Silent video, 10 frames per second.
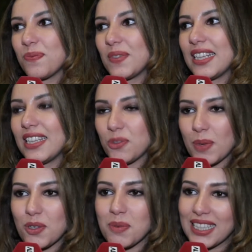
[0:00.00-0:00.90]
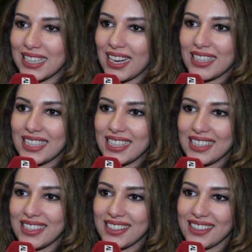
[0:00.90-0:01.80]
اللي عجبتهم الاطاله ديالي
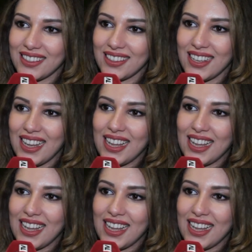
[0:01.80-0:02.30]
اللي